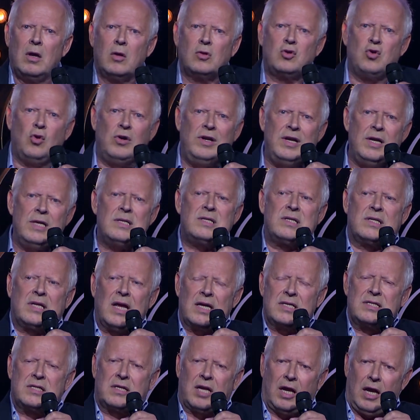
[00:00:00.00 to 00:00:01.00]
Du liest
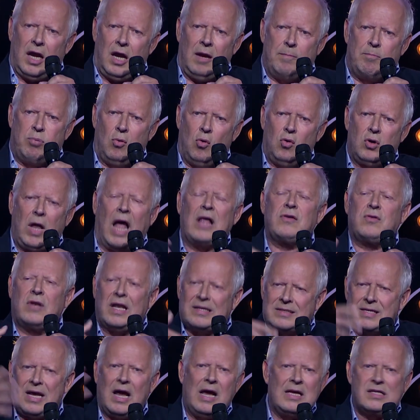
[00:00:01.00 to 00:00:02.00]
das Drehbuch, also
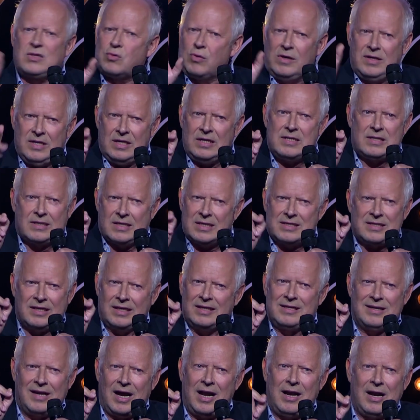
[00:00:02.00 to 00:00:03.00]
das heißt, du liest es
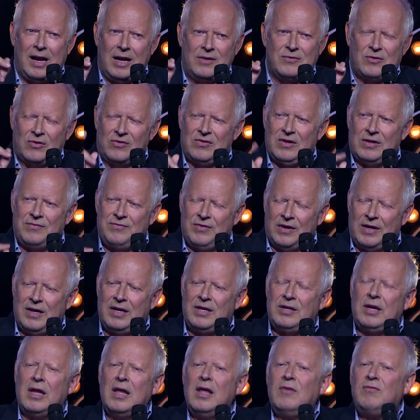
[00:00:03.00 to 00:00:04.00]
nicht. Nein, nein, so sind wir
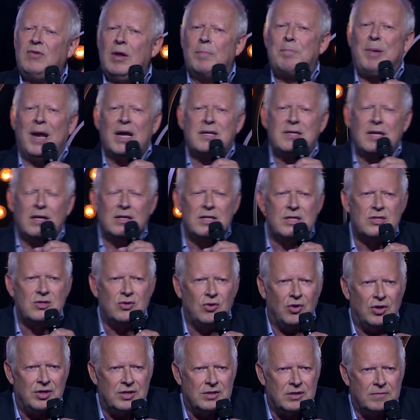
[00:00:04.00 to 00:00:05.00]
nicht. Wir blättern es
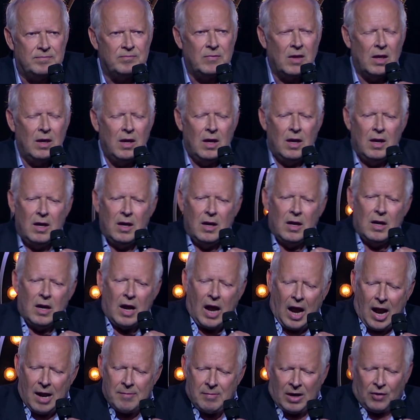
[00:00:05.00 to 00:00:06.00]
durch.
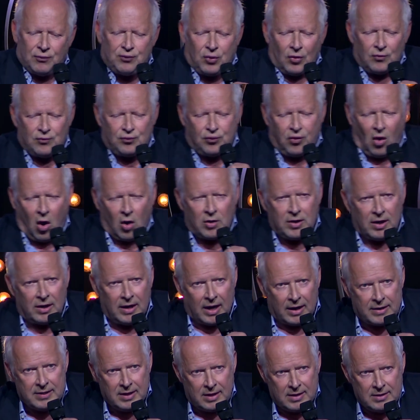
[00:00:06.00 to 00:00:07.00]
Einmal von vorne
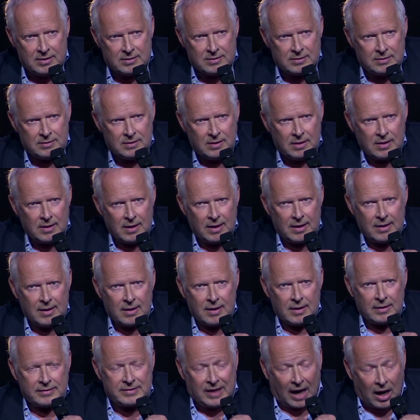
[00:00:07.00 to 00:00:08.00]
nach hinten,
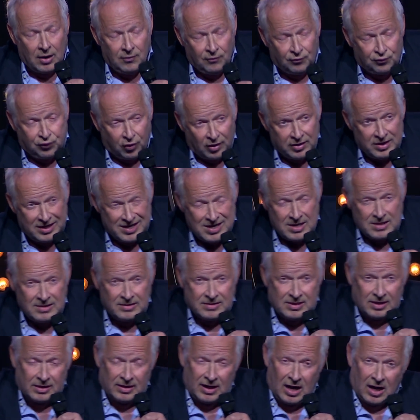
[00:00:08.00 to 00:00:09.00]
dann von
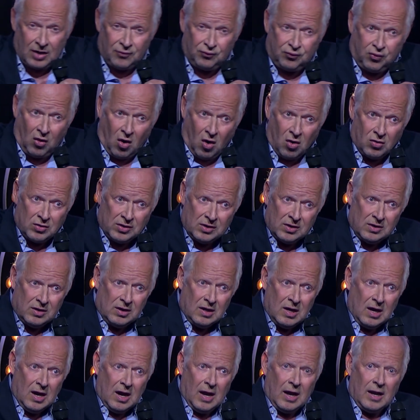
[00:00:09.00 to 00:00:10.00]
hinten nach
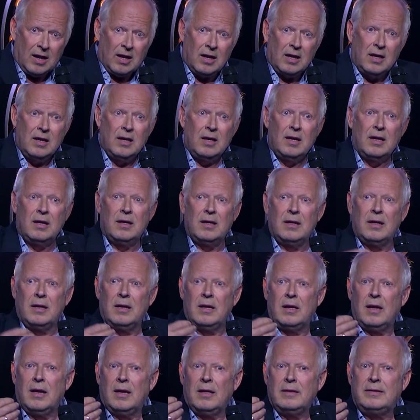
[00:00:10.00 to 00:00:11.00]
vorne.
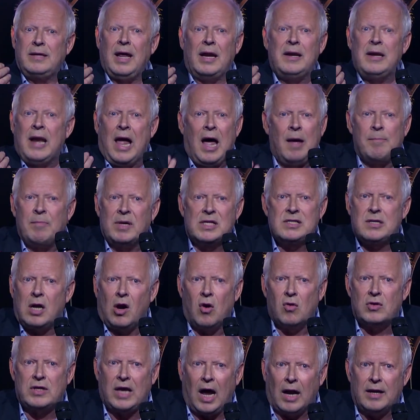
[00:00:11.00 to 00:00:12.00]
Der Name
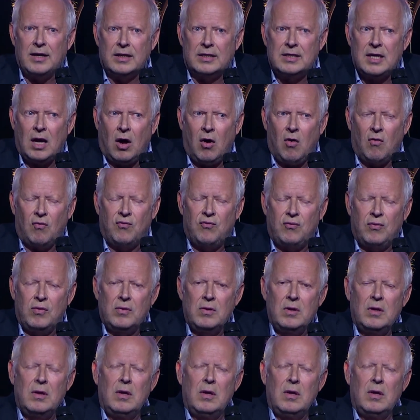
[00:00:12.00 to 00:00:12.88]
taucht gar nicht auf.